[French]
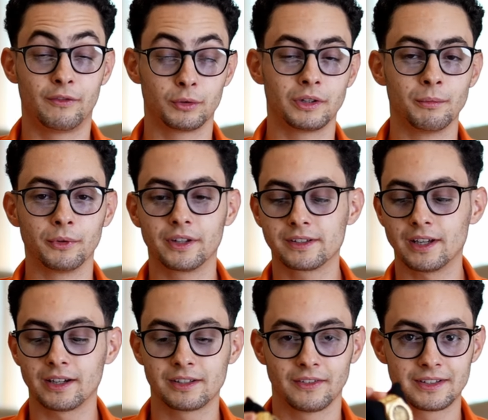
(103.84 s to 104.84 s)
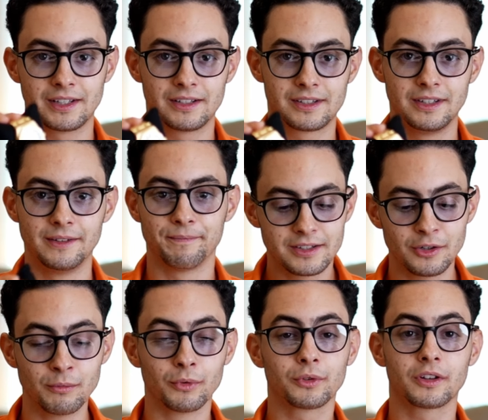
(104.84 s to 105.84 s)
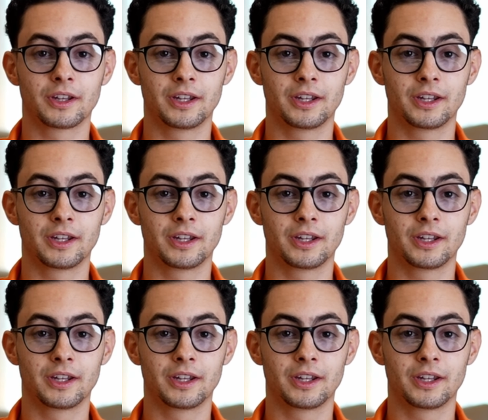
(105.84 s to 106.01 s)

photos des montres des stars, et c'est vrai que celle-ci, c'est une montre